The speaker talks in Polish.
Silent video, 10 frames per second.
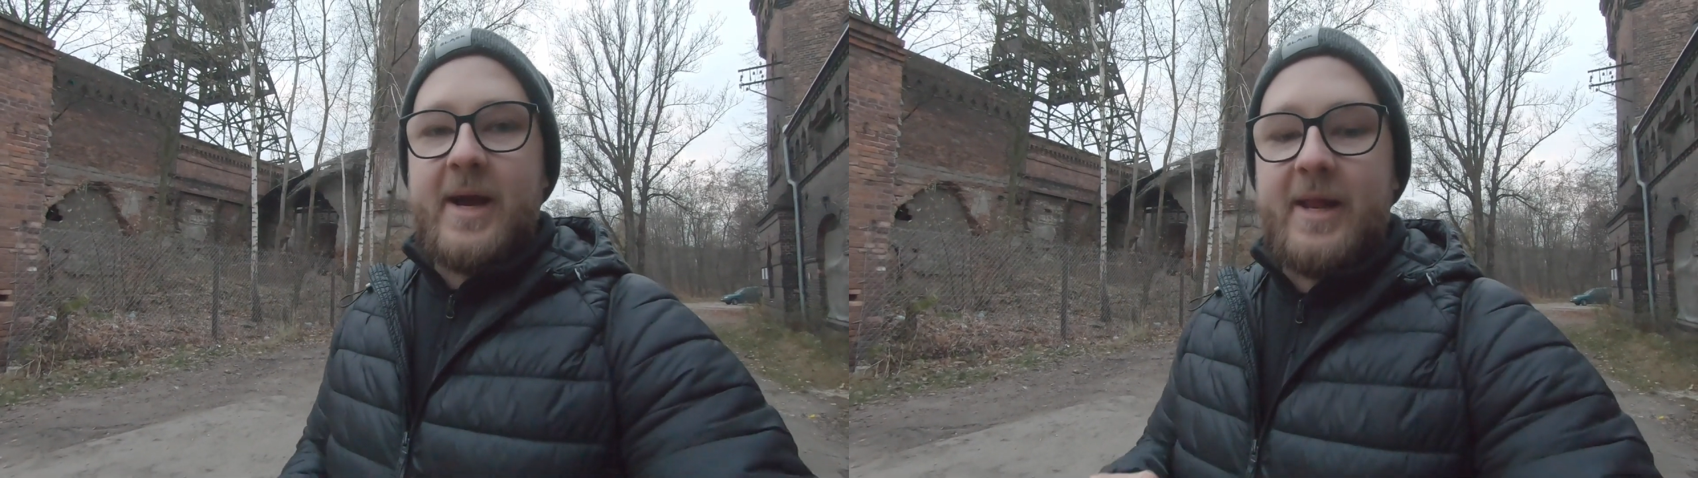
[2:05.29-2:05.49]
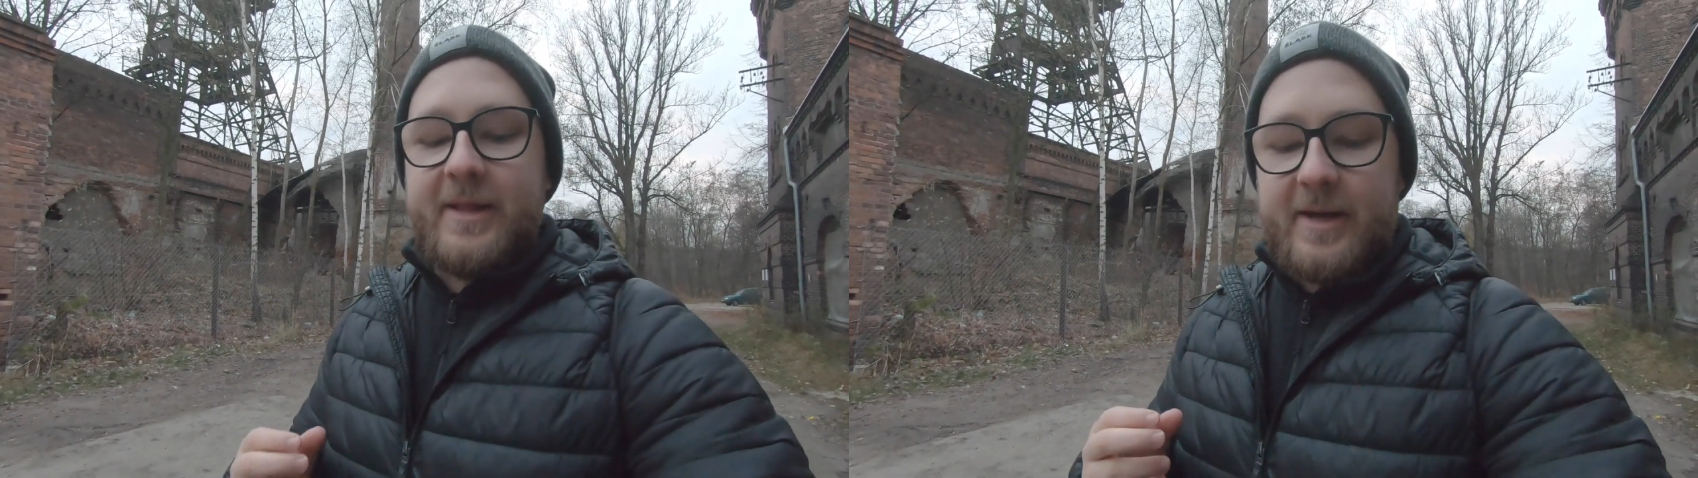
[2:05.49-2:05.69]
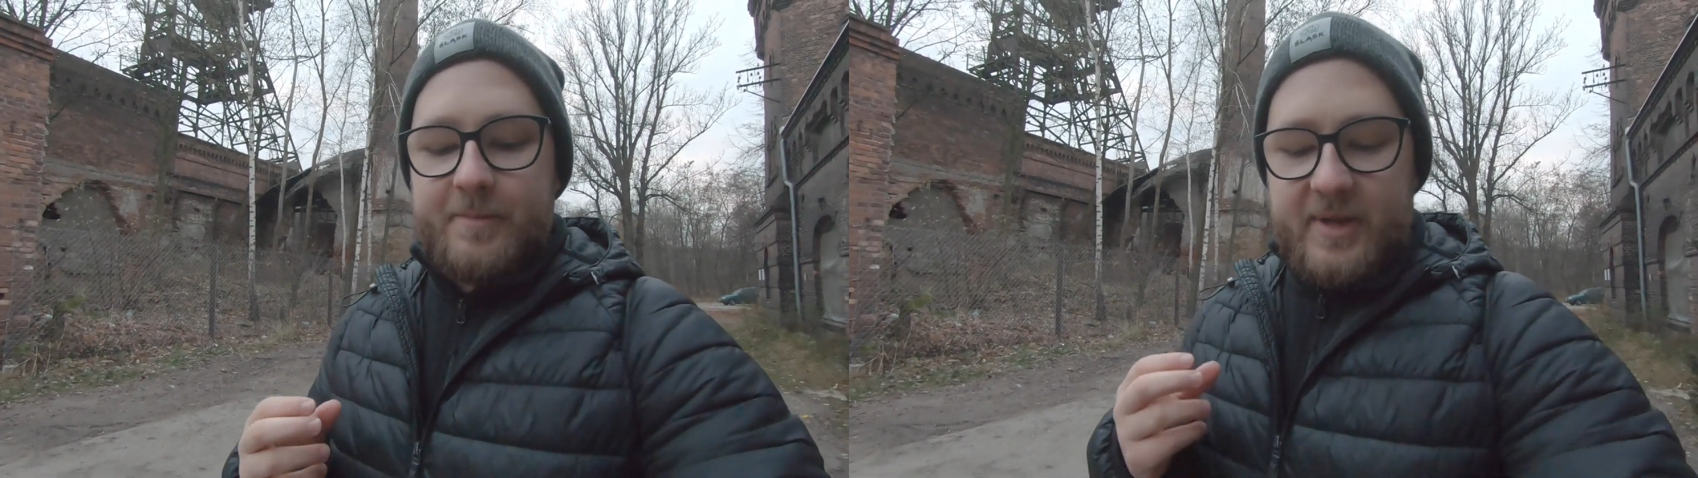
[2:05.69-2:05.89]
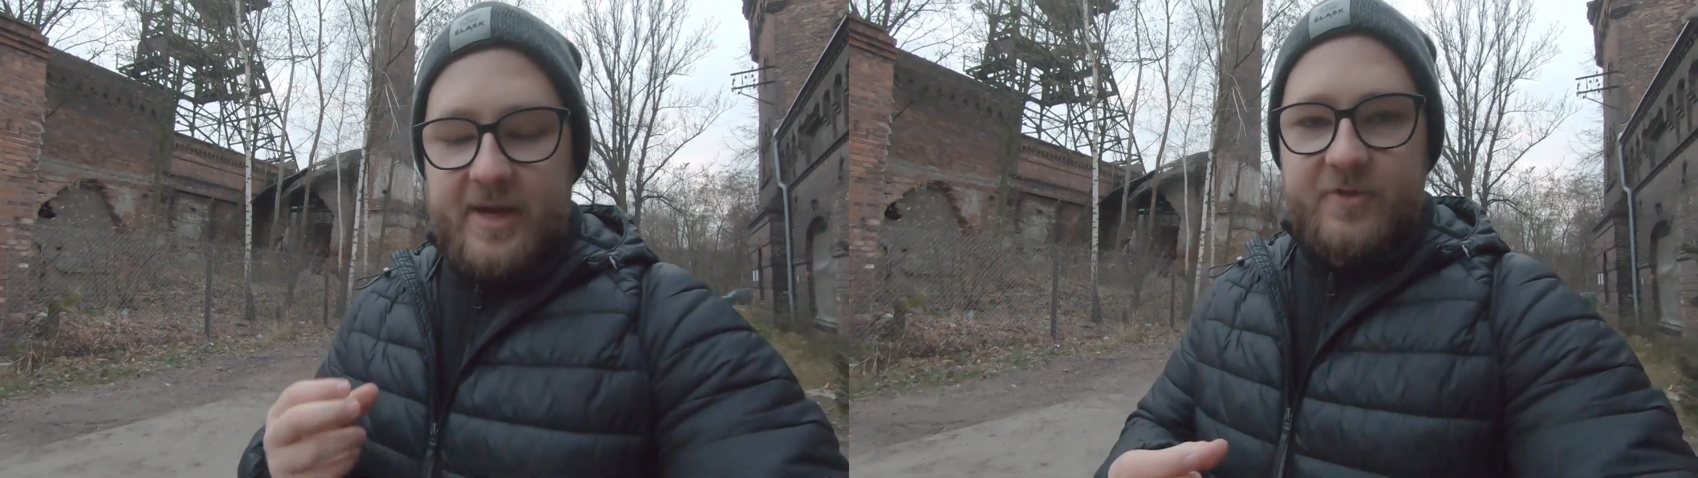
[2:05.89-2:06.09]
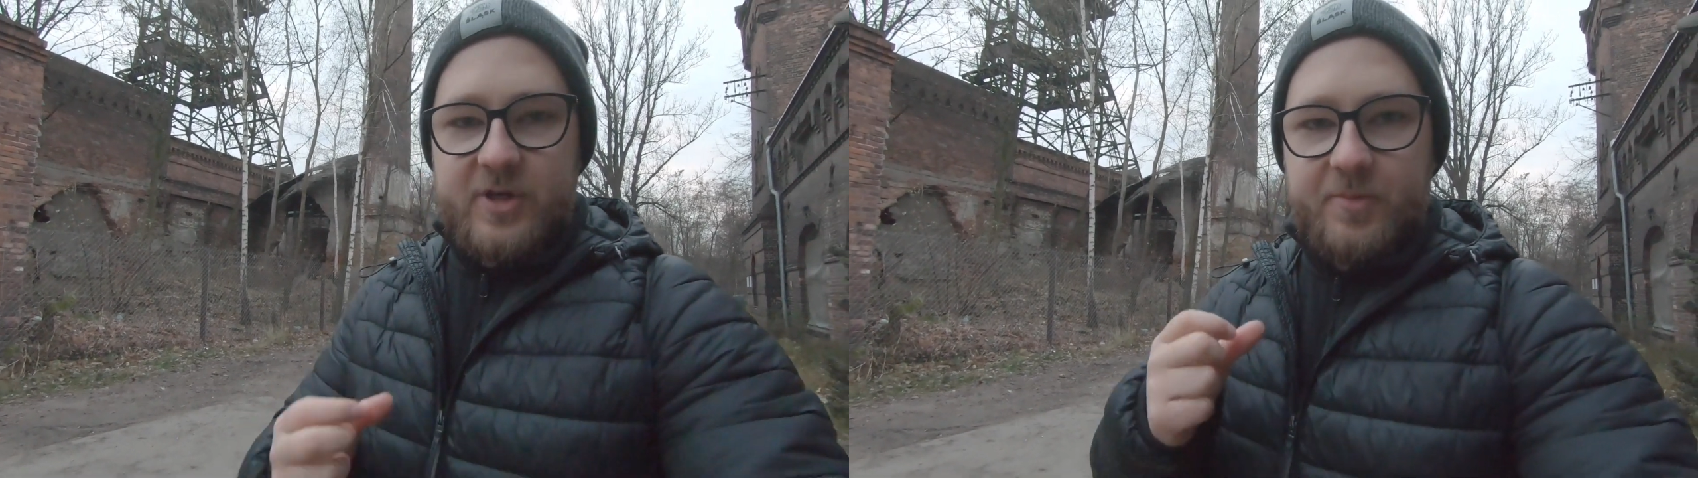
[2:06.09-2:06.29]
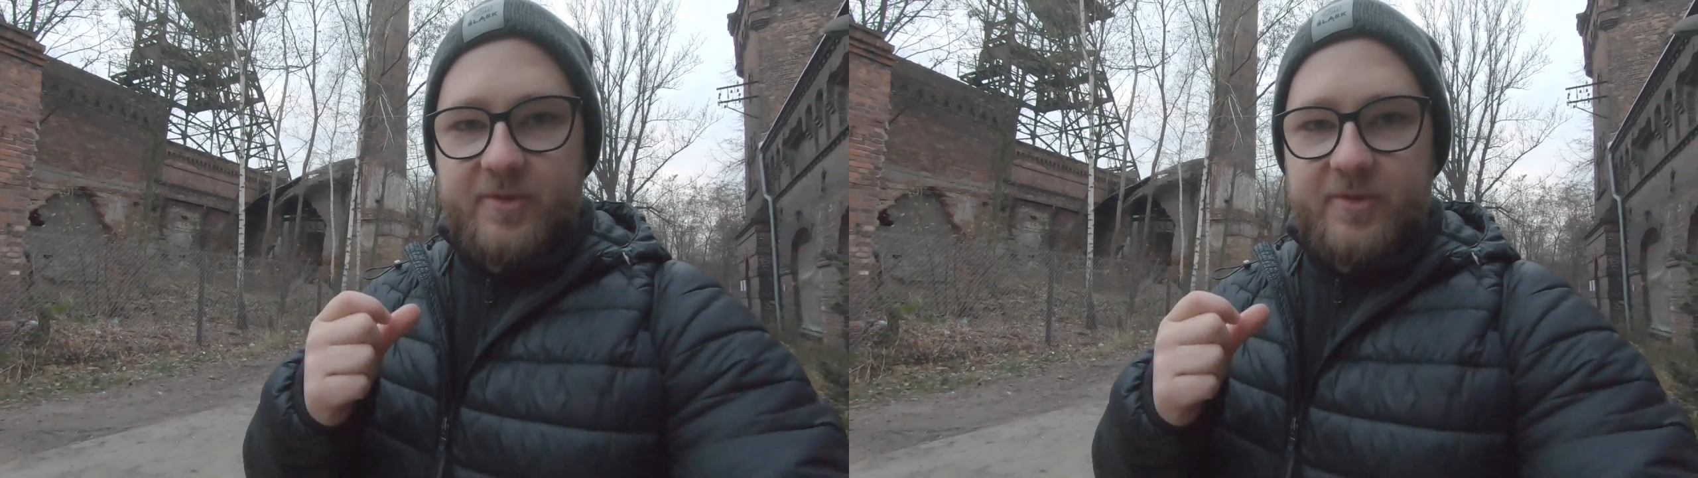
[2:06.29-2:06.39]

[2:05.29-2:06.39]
ale ta pierwsza